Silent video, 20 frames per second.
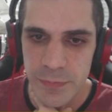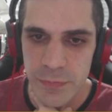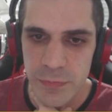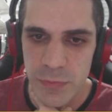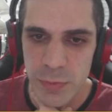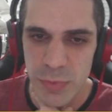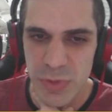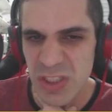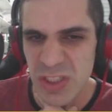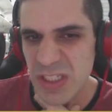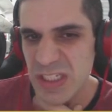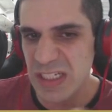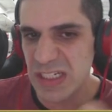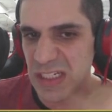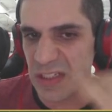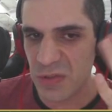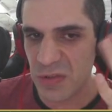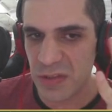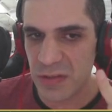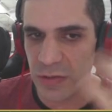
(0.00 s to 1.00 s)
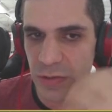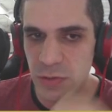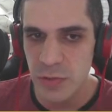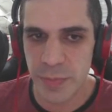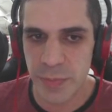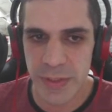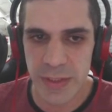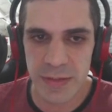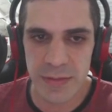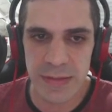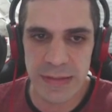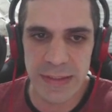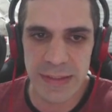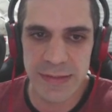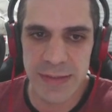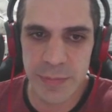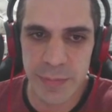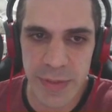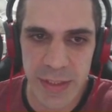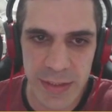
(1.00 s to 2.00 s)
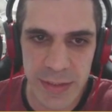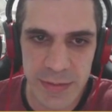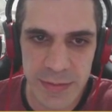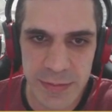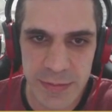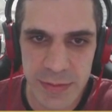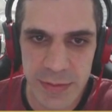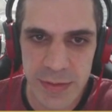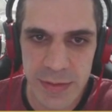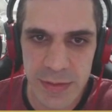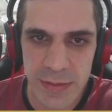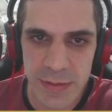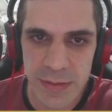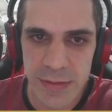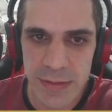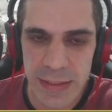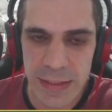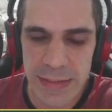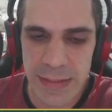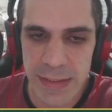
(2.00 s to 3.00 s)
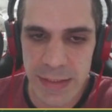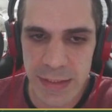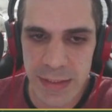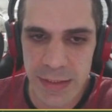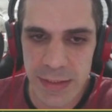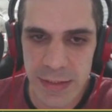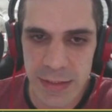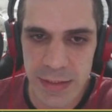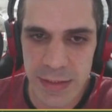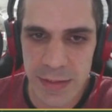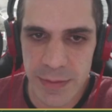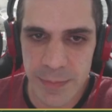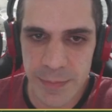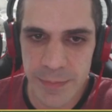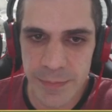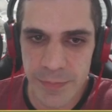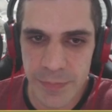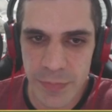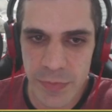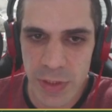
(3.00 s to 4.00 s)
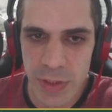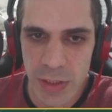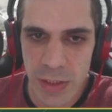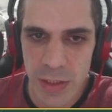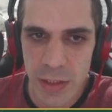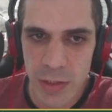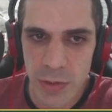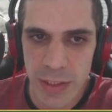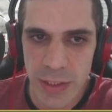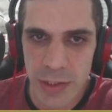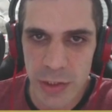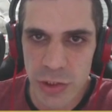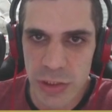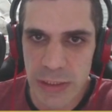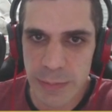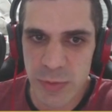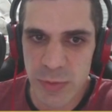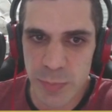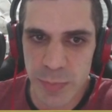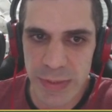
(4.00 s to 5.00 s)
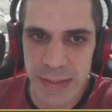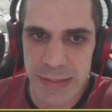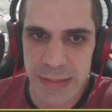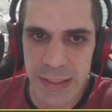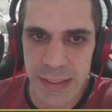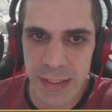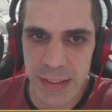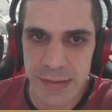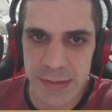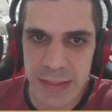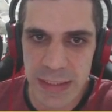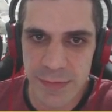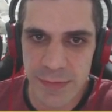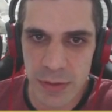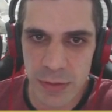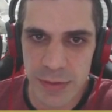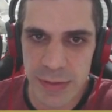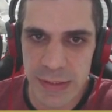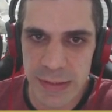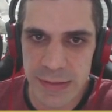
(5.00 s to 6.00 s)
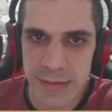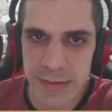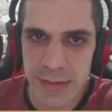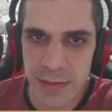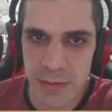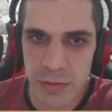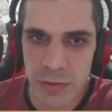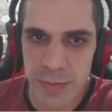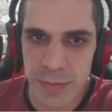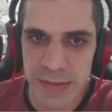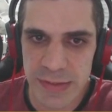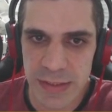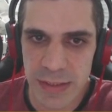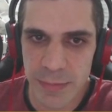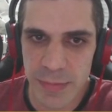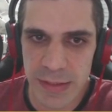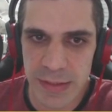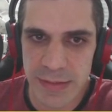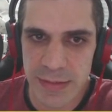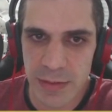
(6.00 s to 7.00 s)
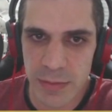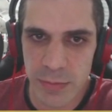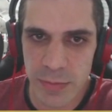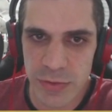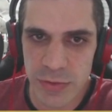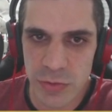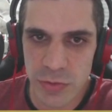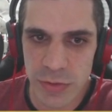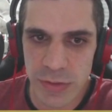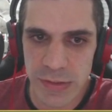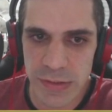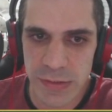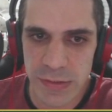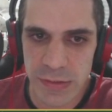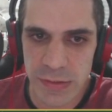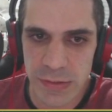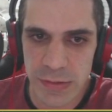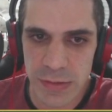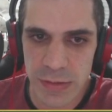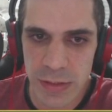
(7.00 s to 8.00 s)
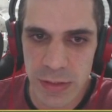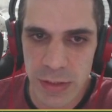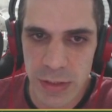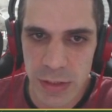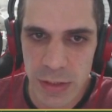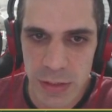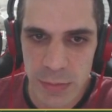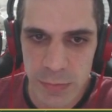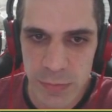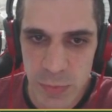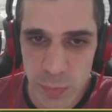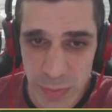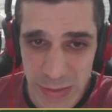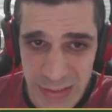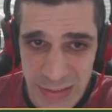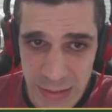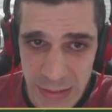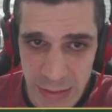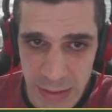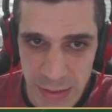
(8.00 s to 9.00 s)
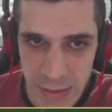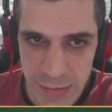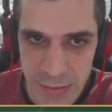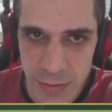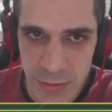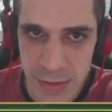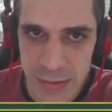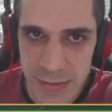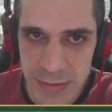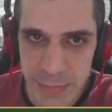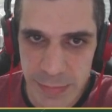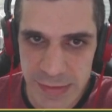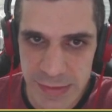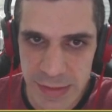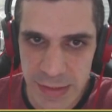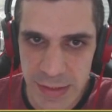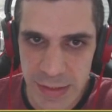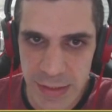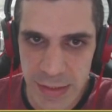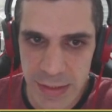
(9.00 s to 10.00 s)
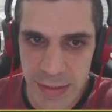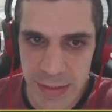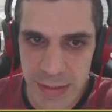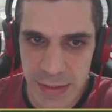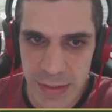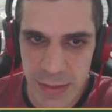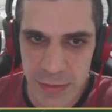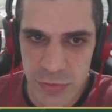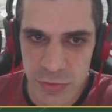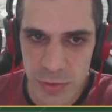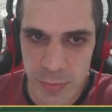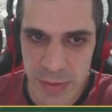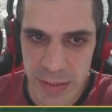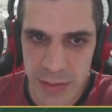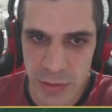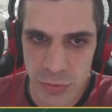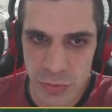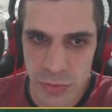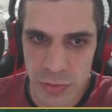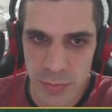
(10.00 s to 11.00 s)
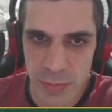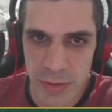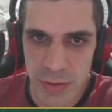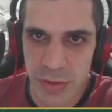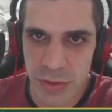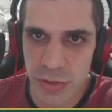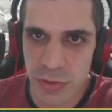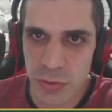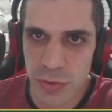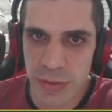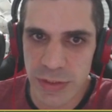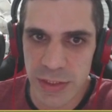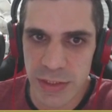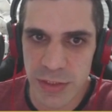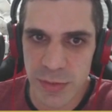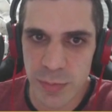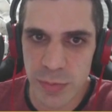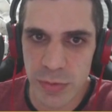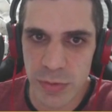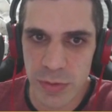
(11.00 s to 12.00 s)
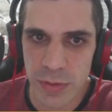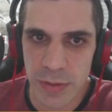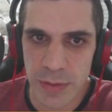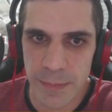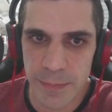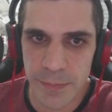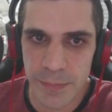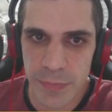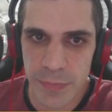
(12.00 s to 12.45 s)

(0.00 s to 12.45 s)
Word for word: Vamos botar RH2 logo pra antecipar a alegria dele. Eu quero jogar bispo E3 e cavalo D5, começar a ameaçar algumas coisas. Bispo E3, agora temas aqui, aqui. Se tomar aqui eu tô tomando de torre, tá de boa.